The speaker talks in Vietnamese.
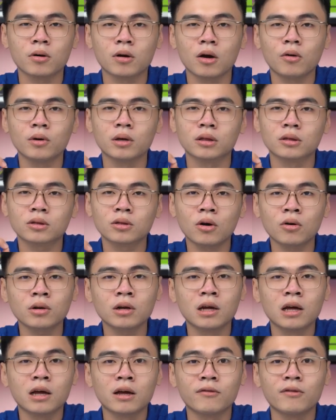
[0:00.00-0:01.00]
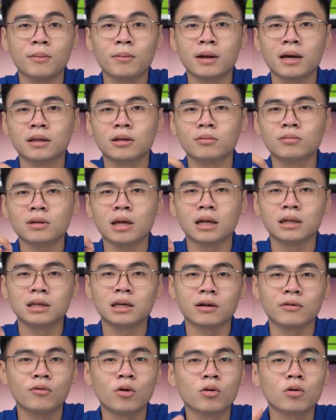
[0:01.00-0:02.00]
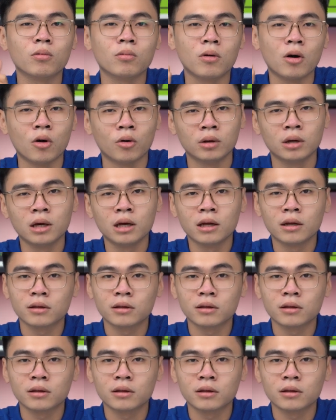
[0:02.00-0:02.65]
một cấu hình tốt và một hệ thống tản nhiệt vô cùng ổn.